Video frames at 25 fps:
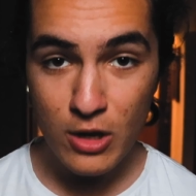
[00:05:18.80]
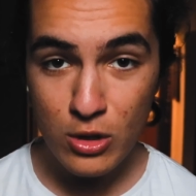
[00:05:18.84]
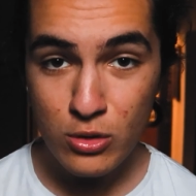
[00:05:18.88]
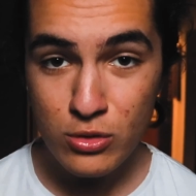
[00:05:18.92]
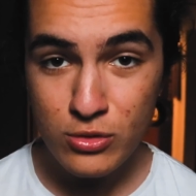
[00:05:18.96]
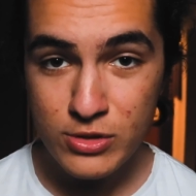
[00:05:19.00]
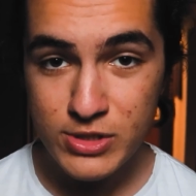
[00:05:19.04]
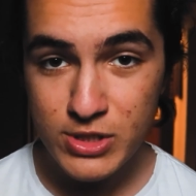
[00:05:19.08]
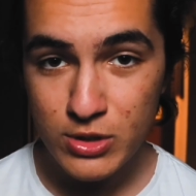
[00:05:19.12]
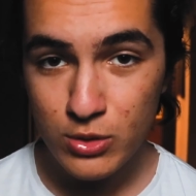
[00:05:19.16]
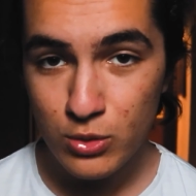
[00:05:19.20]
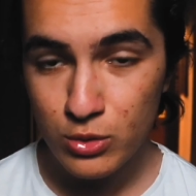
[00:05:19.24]
En
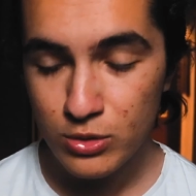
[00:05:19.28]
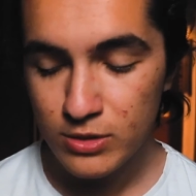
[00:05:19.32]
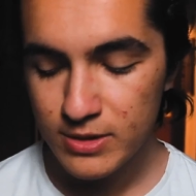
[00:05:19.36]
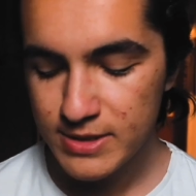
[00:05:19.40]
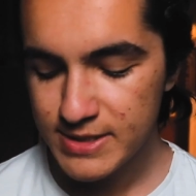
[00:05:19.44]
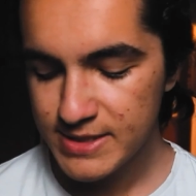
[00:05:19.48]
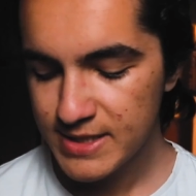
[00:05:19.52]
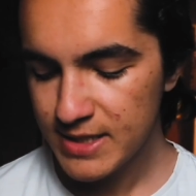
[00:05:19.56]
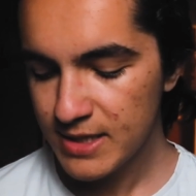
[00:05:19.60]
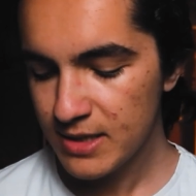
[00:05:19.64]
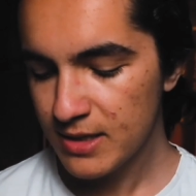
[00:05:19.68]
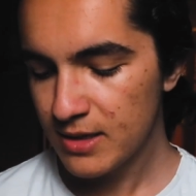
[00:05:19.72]
yüksek ödül
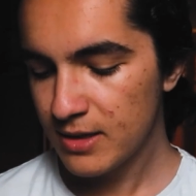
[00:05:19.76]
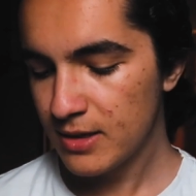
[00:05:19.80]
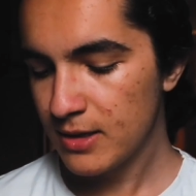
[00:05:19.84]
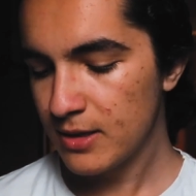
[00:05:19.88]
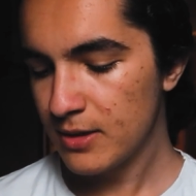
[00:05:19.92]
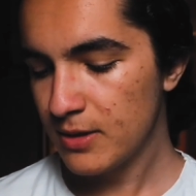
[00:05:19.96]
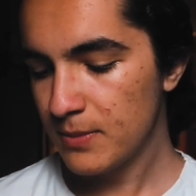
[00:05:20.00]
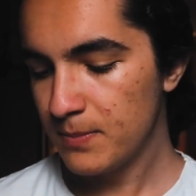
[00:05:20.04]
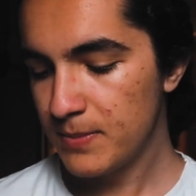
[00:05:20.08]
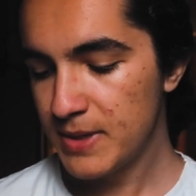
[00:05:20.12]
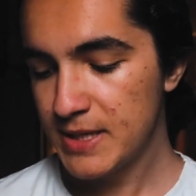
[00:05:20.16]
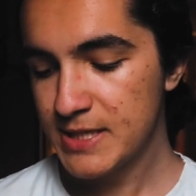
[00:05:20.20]
ise
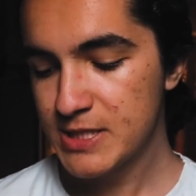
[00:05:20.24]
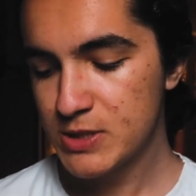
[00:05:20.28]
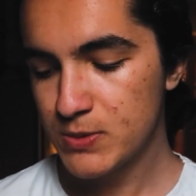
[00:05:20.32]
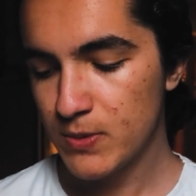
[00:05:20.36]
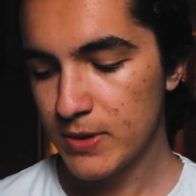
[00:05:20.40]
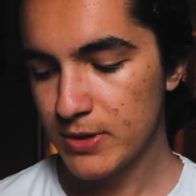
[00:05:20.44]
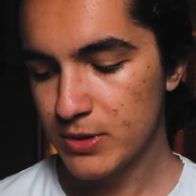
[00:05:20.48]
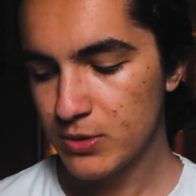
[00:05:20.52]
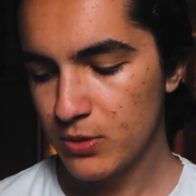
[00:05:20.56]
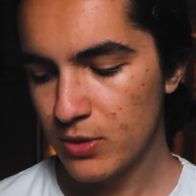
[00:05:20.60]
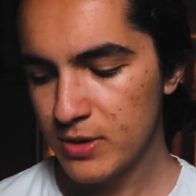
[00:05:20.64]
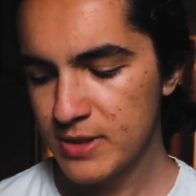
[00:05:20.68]
1000
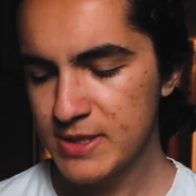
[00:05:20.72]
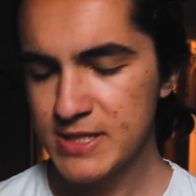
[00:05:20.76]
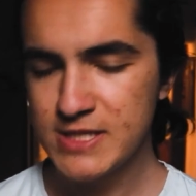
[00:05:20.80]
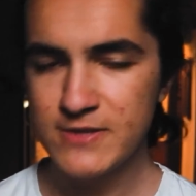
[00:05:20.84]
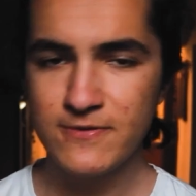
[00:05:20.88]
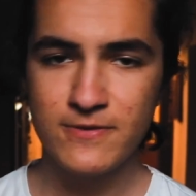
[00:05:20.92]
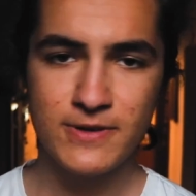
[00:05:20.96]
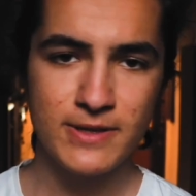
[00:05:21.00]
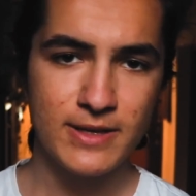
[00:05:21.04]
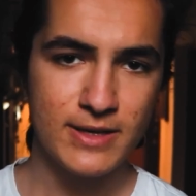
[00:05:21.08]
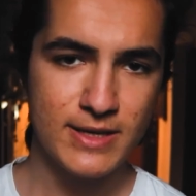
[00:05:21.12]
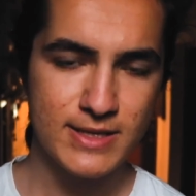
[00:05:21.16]
sweatcoin
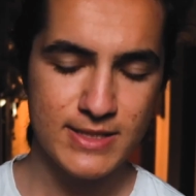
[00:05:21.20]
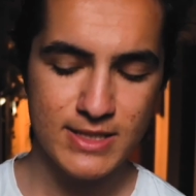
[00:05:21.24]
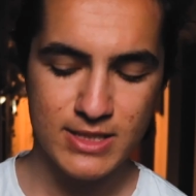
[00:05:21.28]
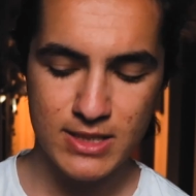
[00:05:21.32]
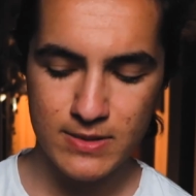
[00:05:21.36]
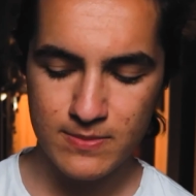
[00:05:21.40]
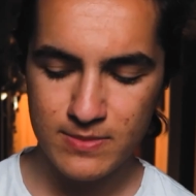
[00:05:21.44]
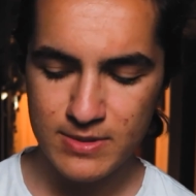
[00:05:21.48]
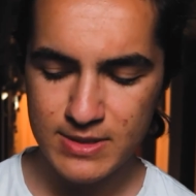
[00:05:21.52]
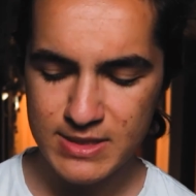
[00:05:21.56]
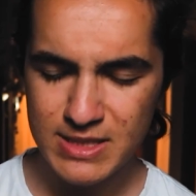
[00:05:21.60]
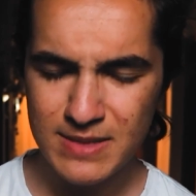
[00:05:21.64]
sıfırda
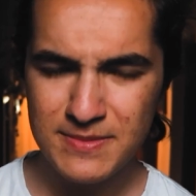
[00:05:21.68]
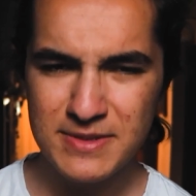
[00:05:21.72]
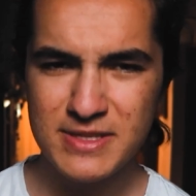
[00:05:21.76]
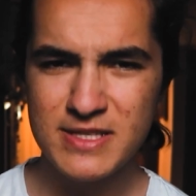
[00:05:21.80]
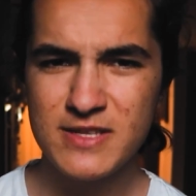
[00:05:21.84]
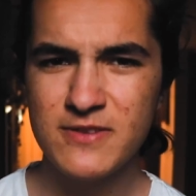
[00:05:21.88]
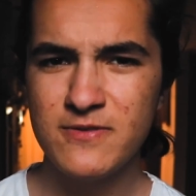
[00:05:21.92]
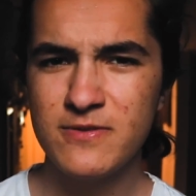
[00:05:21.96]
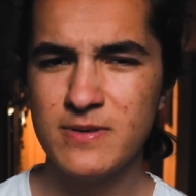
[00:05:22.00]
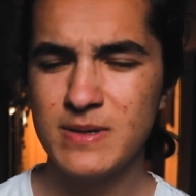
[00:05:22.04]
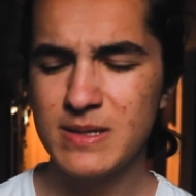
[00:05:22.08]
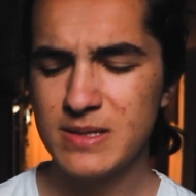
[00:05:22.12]
kazanabilirsin ama
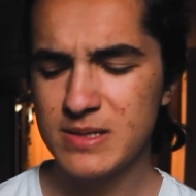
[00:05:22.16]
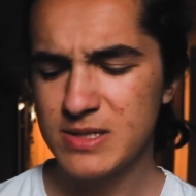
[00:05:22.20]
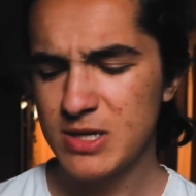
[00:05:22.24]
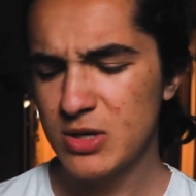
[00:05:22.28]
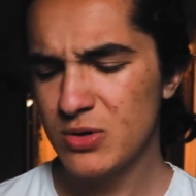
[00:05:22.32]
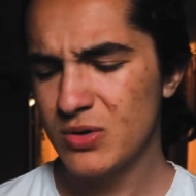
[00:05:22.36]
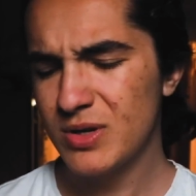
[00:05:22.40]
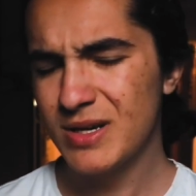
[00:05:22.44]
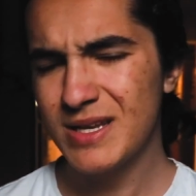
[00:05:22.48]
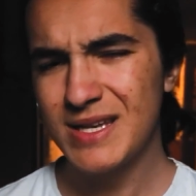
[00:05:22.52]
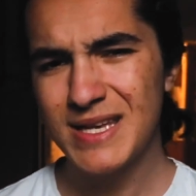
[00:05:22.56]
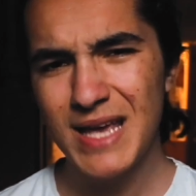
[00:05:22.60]
sıfır
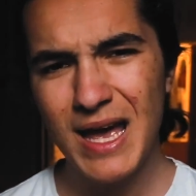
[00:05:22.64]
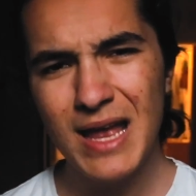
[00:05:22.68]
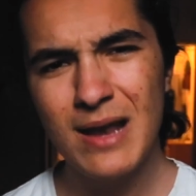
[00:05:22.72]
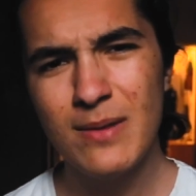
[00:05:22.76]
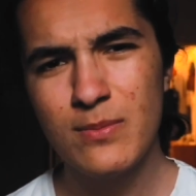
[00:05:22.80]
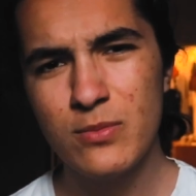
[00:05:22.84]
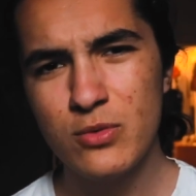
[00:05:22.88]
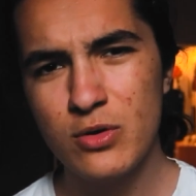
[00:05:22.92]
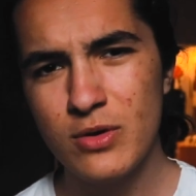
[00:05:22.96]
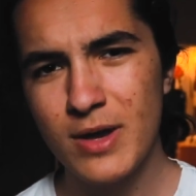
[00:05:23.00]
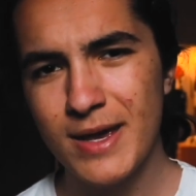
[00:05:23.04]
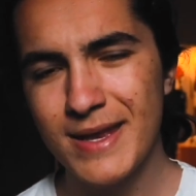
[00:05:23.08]
aşağı yukarı
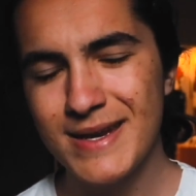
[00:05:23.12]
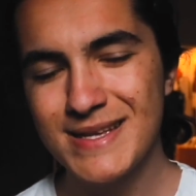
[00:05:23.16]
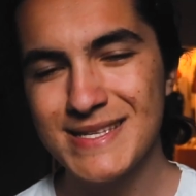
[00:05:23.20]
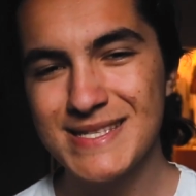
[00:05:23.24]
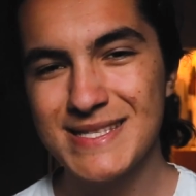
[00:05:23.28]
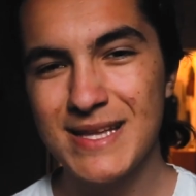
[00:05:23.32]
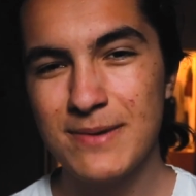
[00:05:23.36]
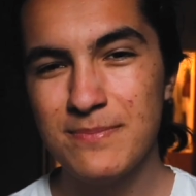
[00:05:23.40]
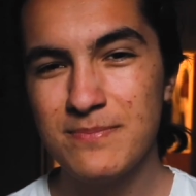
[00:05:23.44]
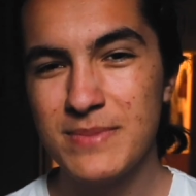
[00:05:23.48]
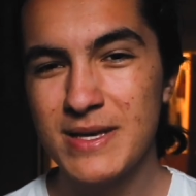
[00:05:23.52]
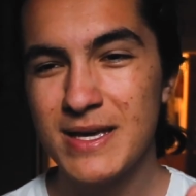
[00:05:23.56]
gelmiyor. En
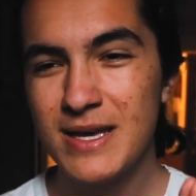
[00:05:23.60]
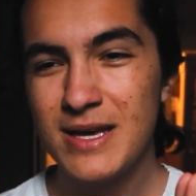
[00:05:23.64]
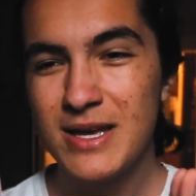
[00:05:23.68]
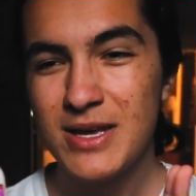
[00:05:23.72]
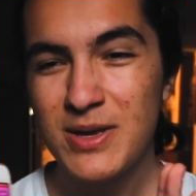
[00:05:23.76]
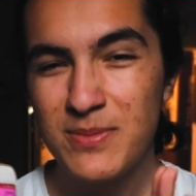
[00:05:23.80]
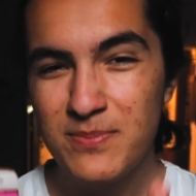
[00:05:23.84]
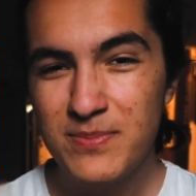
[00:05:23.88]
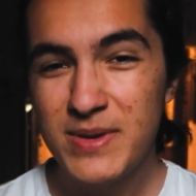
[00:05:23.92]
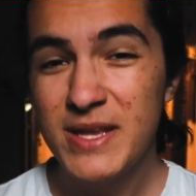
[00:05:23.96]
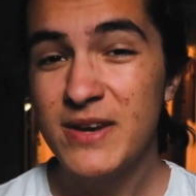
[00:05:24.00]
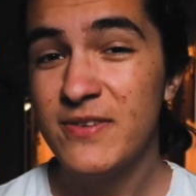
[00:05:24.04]
azından bir,
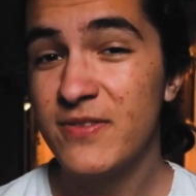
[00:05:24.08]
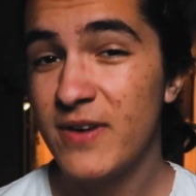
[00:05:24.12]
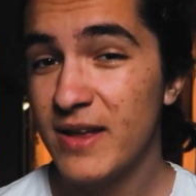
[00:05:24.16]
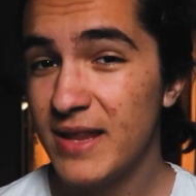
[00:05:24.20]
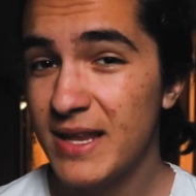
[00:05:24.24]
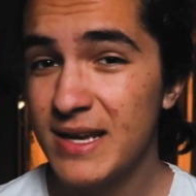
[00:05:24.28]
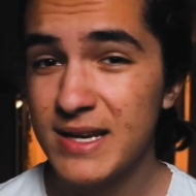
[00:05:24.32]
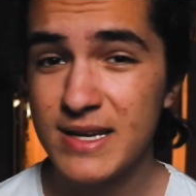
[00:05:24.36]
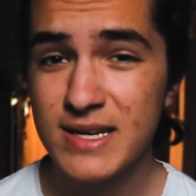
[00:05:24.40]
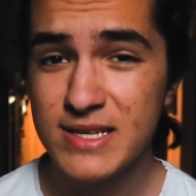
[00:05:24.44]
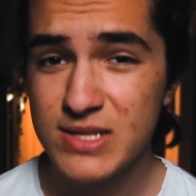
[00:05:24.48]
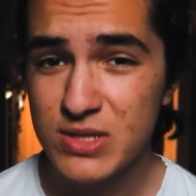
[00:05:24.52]
bir
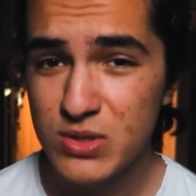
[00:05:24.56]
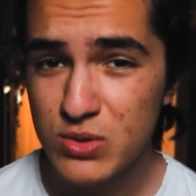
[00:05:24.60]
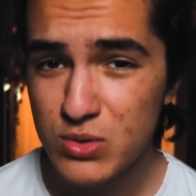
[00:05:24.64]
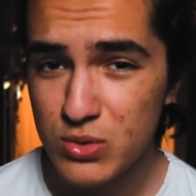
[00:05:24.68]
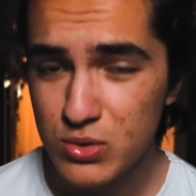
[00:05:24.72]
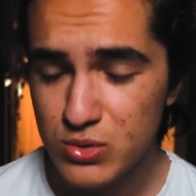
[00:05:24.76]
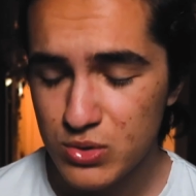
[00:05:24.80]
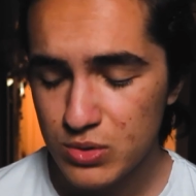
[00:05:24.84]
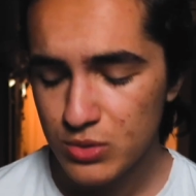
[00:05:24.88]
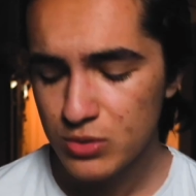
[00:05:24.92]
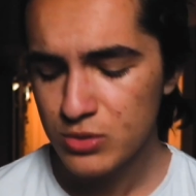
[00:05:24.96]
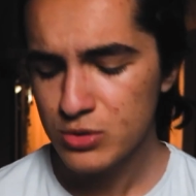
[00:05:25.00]
falan
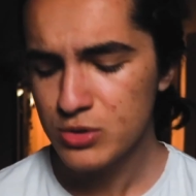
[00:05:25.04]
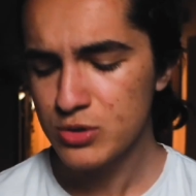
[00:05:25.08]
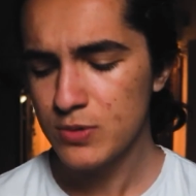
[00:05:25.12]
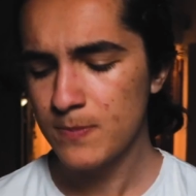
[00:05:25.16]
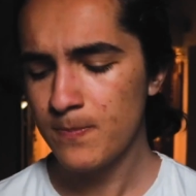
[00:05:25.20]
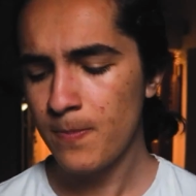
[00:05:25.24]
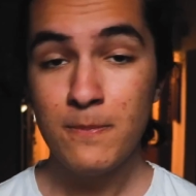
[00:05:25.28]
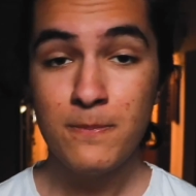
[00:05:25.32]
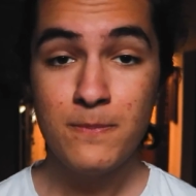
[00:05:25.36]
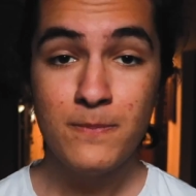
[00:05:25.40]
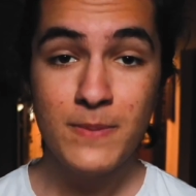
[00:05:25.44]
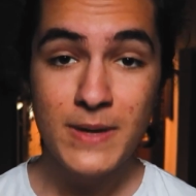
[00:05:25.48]
kazanıyorsunuz.
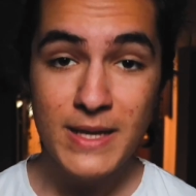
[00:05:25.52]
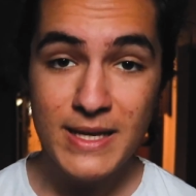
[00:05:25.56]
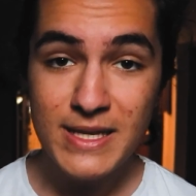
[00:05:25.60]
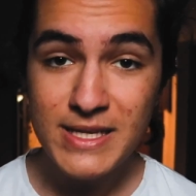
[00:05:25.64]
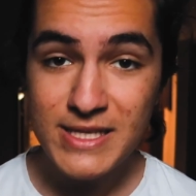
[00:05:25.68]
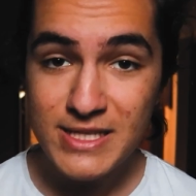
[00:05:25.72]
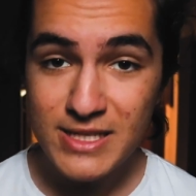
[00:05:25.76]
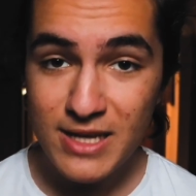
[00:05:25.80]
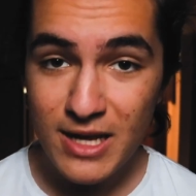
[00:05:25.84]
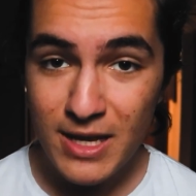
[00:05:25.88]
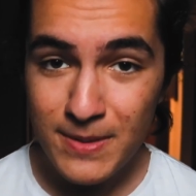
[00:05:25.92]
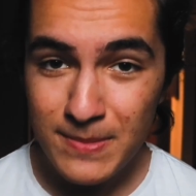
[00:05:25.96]
Ama bini
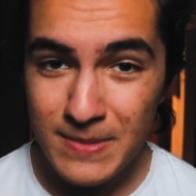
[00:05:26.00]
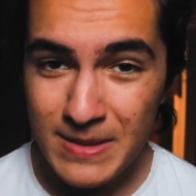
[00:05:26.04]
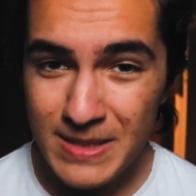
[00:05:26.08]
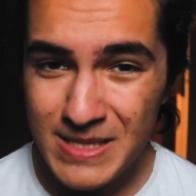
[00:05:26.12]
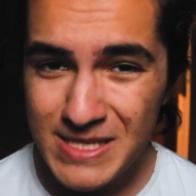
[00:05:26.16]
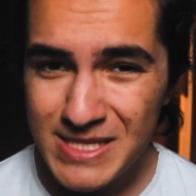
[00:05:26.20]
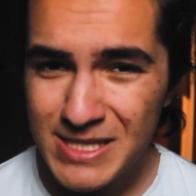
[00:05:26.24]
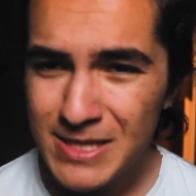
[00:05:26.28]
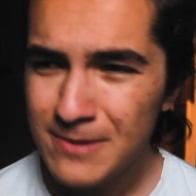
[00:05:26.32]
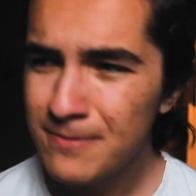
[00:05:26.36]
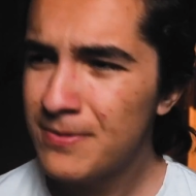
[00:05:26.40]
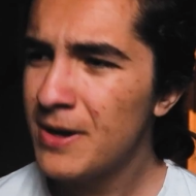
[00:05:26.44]
çıkarmak
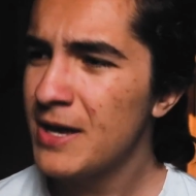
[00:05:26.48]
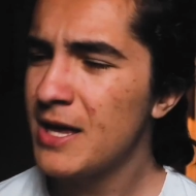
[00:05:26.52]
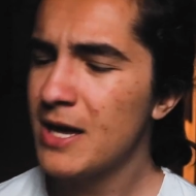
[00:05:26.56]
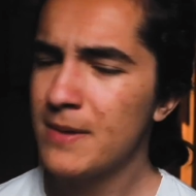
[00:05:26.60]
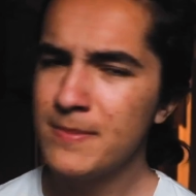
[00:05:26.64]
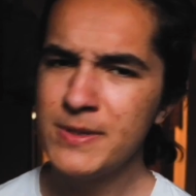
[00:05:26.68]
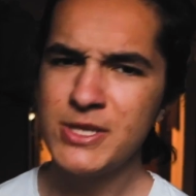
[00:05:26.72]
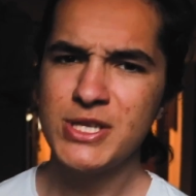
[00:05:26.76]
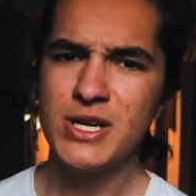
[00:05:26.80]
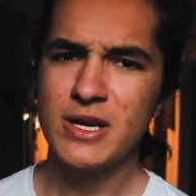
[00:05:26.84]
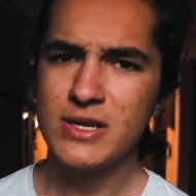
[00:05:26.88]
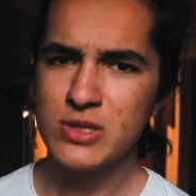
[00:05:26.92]
için de
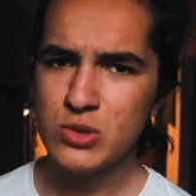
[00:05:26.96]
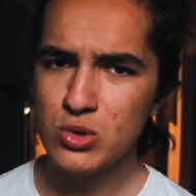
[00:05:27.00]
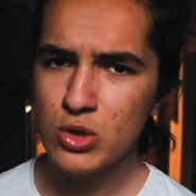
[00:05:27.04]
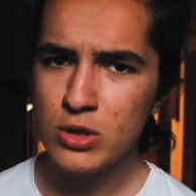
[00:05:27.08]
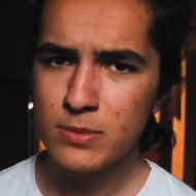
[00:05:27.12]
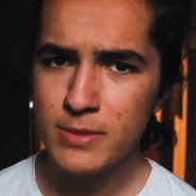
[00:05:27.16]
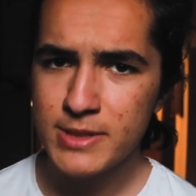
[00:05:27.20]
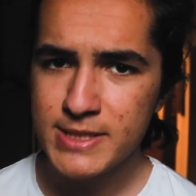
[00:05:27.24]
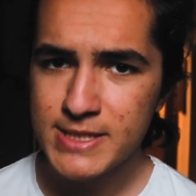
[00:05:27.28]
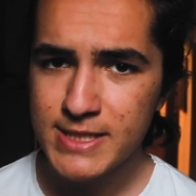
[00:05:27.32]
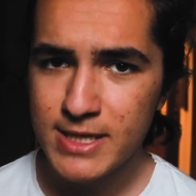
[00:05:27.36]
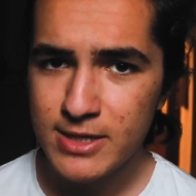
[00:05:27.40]
bayağı bir şanslı
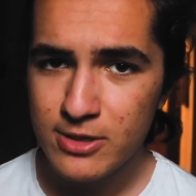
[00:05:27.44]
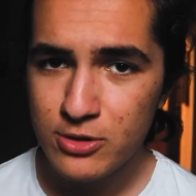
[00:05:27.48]
olmanız